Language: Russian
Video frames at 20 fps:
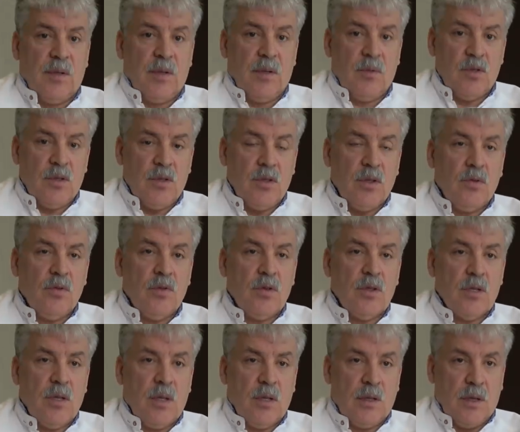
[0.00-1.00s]
потому что никто
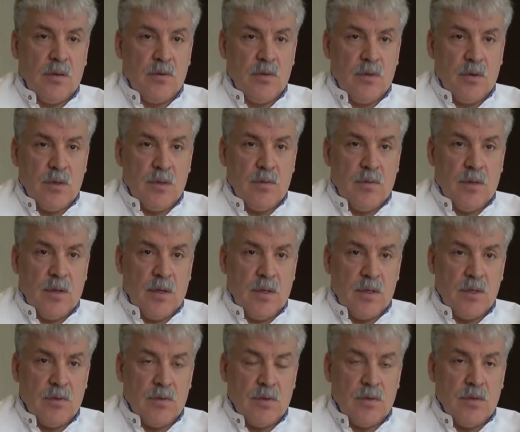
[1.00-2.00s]
не знает, как все
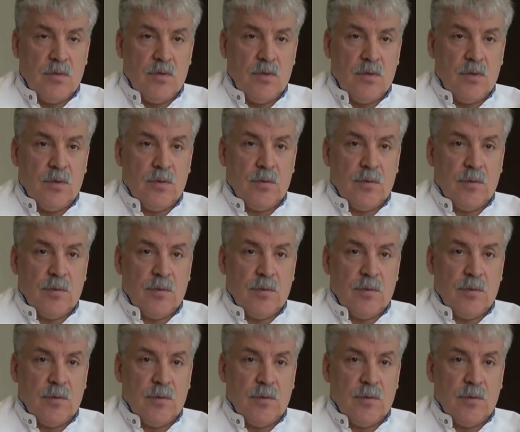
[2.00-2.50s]
разворачиваться будет.